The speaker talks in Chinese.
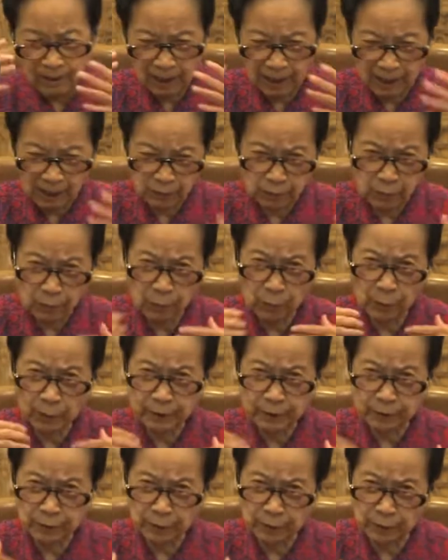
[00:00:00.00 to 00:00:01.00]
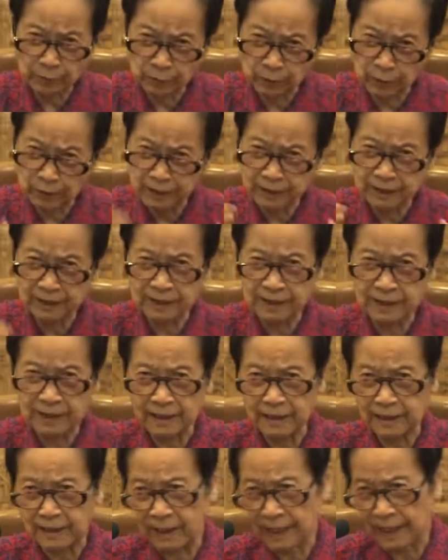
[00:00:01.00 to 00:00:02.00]
很愧对我自
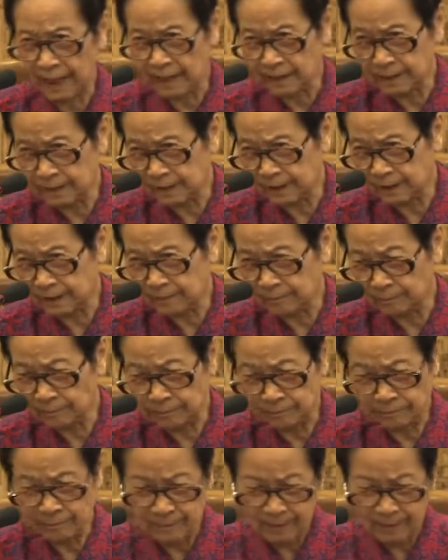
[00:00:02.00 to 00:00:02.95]
己的良心，